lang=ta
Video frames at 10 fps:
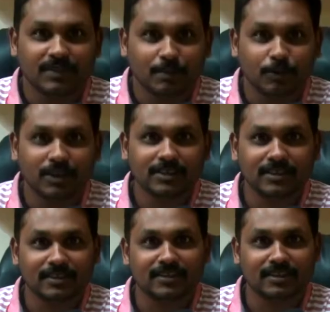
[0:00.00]
தி புதிய
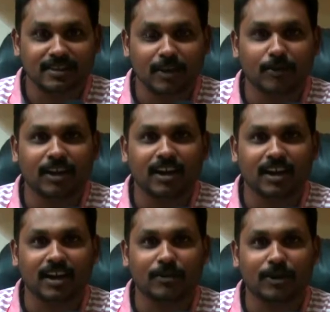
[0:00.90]
சில்க்ஸின் சார்பில்
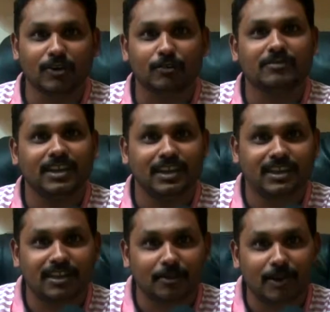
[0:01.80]
அனைவருக்கும் இனிய
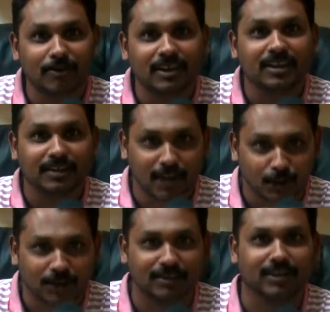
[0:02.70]
தீபாவளி
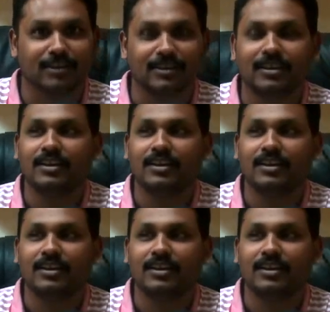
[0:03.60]
நல்வாழ்த்துக்கள்